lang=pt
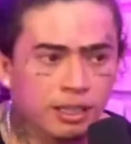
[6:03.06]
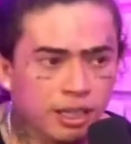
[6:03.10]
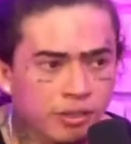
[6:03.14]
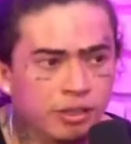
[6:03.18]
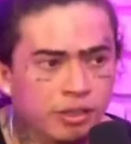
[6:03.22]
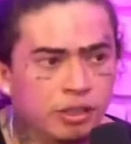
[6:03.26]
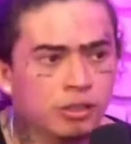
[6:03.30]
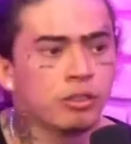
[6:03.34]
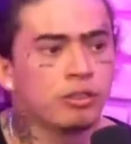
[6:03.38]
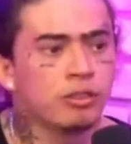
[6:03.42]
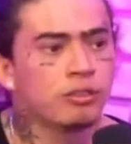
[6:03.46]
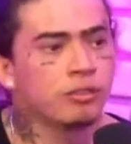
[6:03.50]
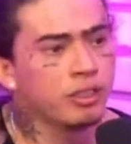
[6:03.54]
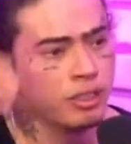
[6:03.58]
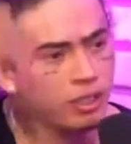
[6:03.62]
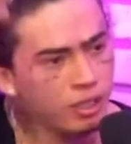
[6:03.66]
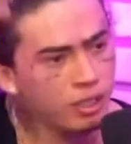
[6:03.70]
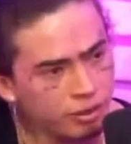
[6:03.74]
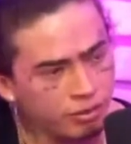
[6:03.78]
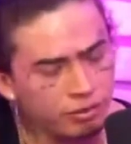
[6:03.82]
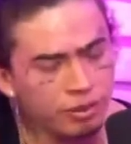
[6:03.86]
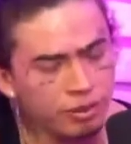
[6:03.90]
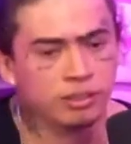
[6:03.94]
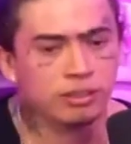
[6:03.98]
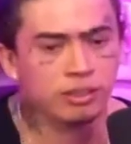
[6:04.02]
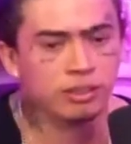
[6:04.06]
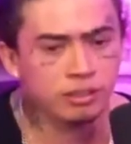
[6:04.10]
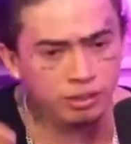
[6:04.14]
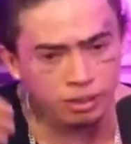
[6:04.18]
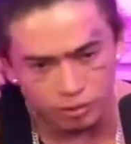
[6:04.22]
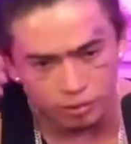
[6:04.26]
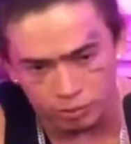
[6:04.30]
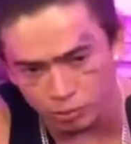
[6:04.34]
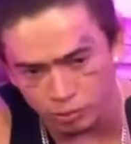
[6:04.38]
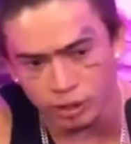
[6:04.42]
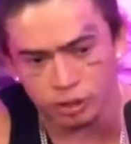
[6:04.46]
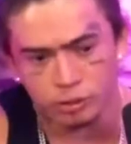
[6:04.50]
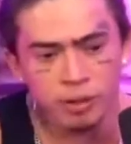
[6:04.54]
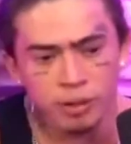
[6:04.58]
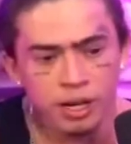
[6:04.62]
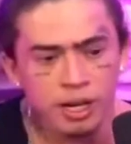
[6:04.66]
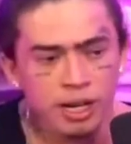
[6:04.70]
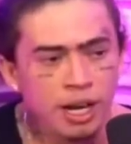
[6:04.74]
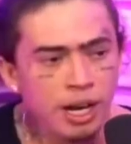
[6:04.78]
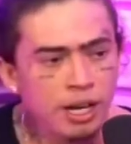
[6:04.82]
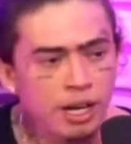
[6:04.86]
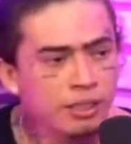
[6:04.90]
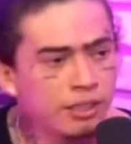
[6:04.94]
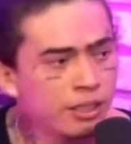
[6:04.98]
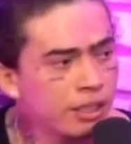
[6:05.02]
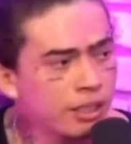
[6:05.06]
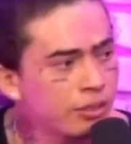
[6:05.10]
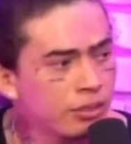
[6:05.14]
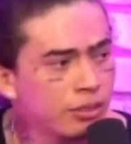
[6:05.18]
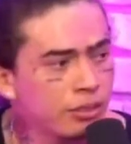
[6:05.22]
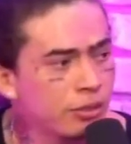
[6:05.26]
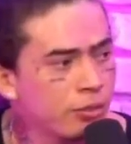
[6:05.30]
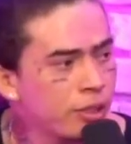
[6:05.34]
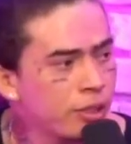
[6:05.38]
a sua vida ali fazendo umas, umas paradas e tá tudo Vocês bem,